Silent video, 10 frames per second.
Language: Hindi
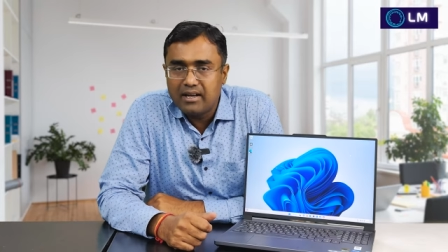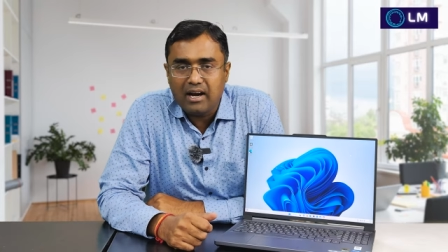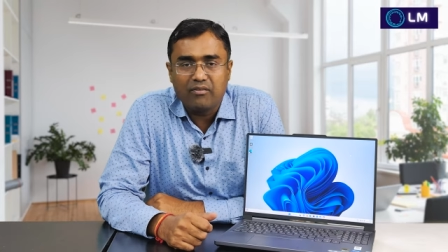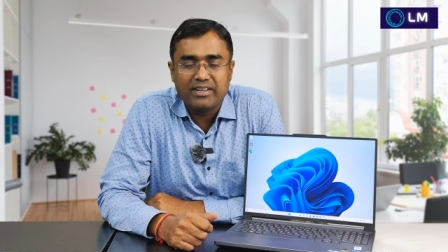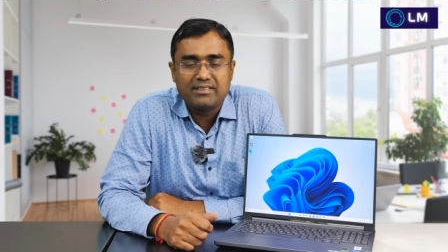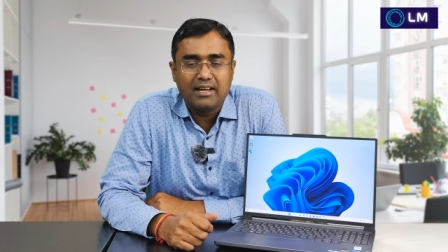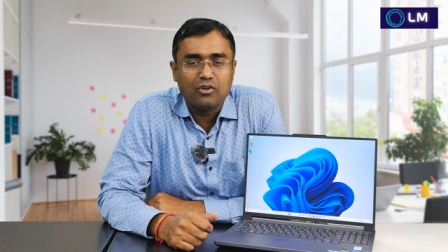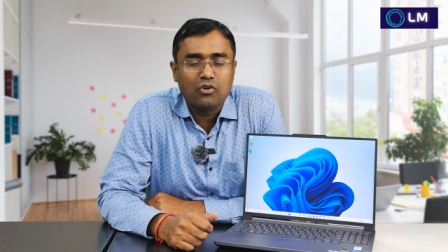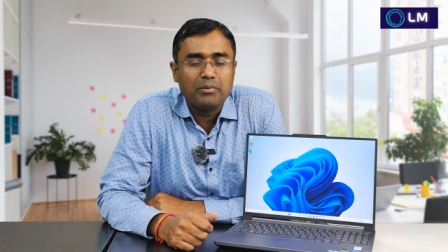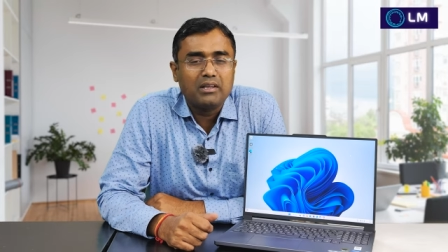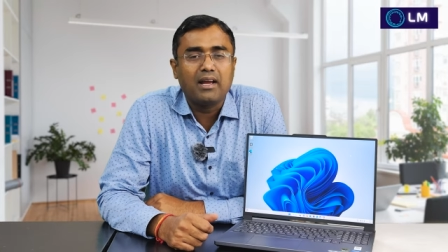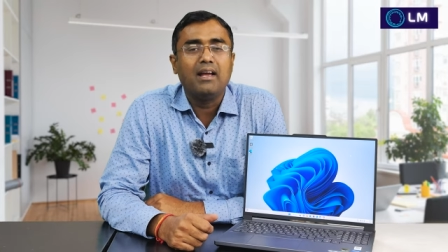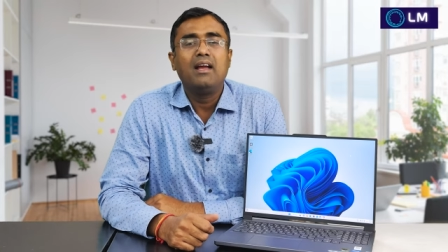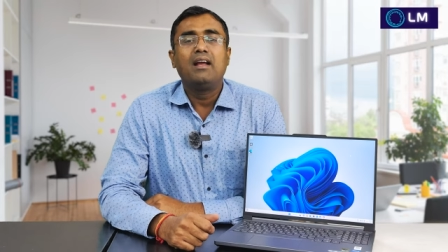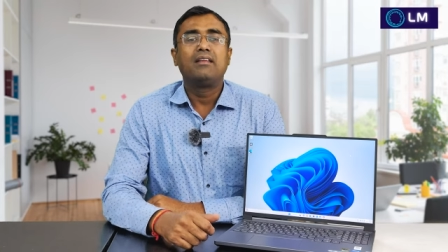ग्राफिक्स देखने को मिलता
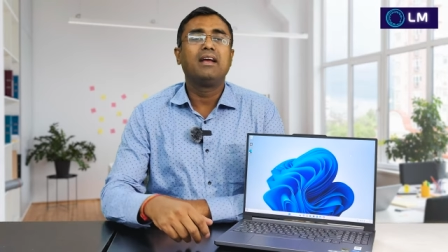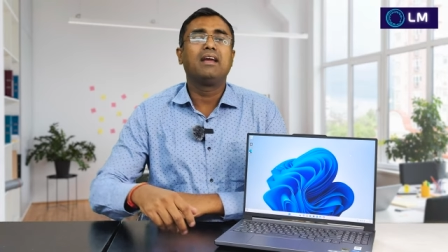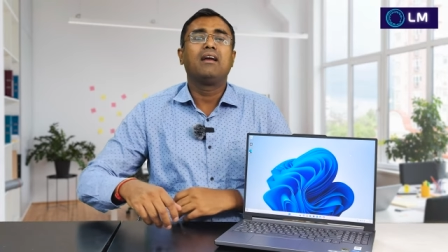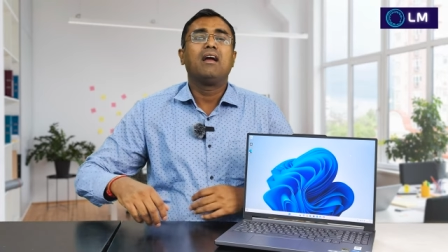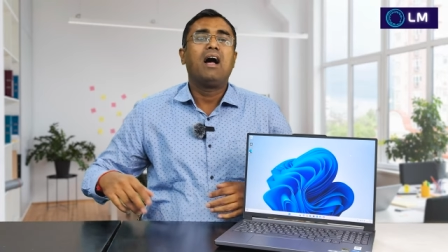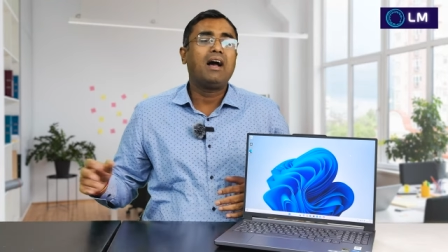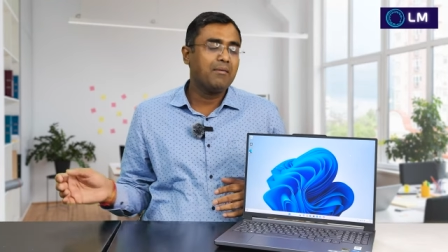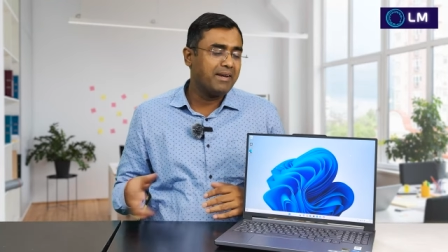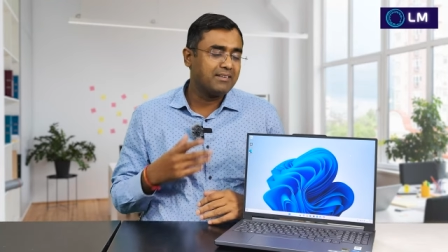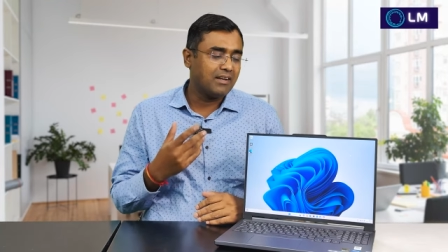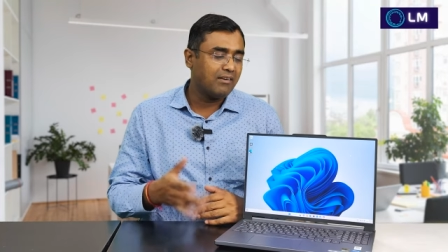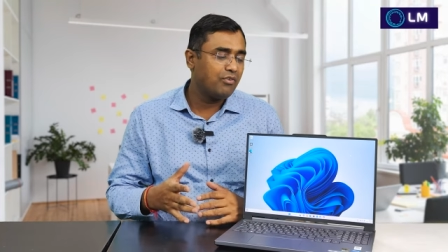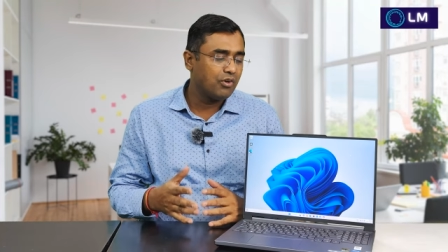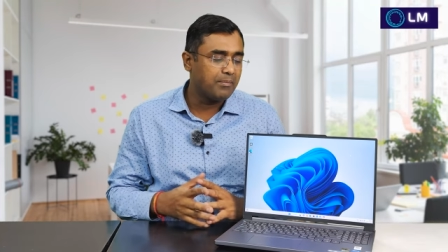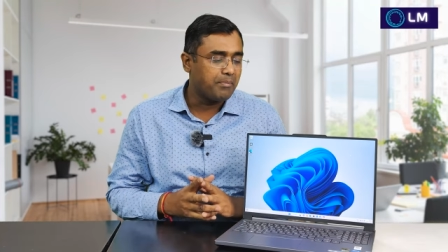है देखिए अगर मैं इसे
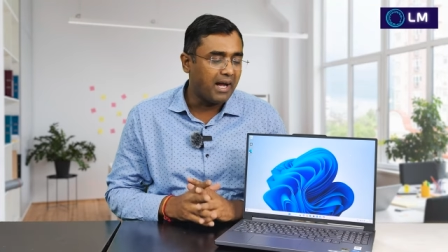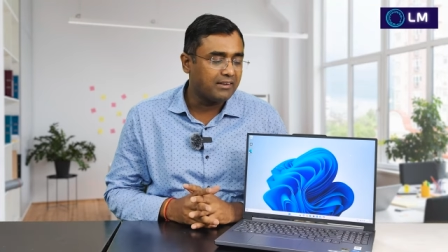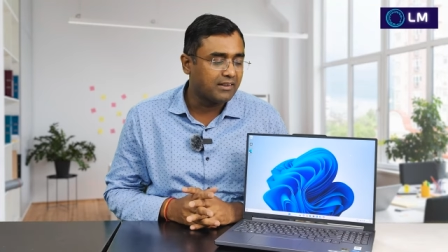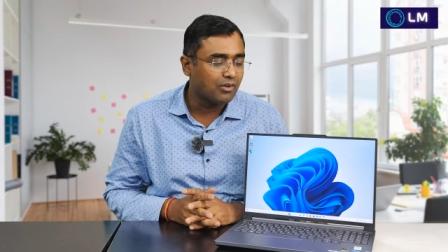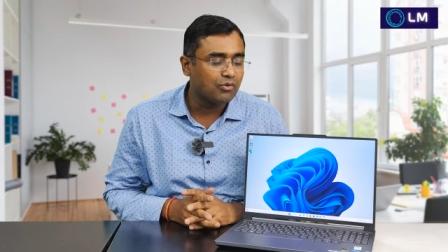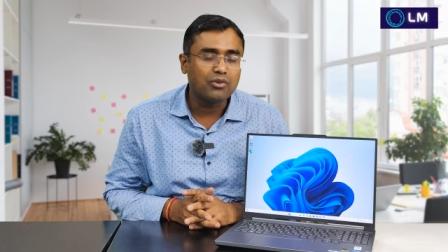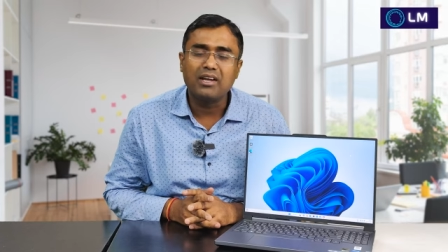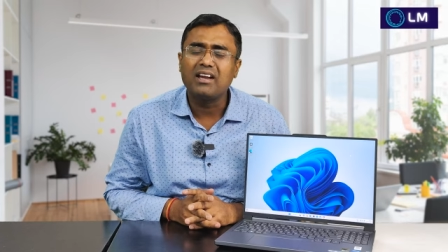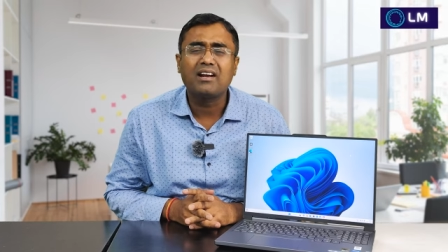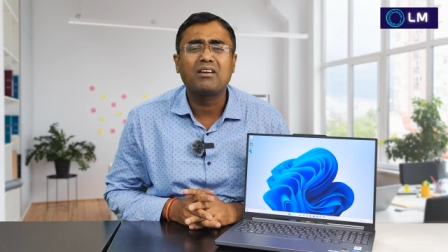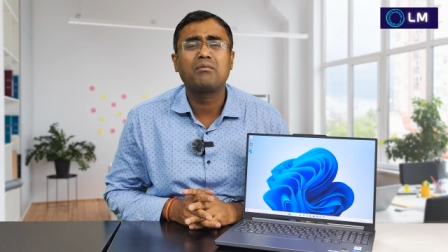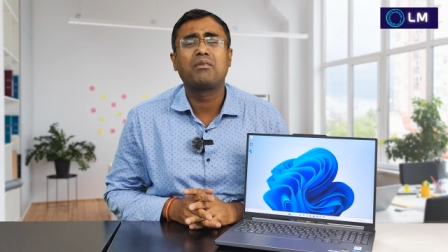रिव्यू की बात करूं तो देखिए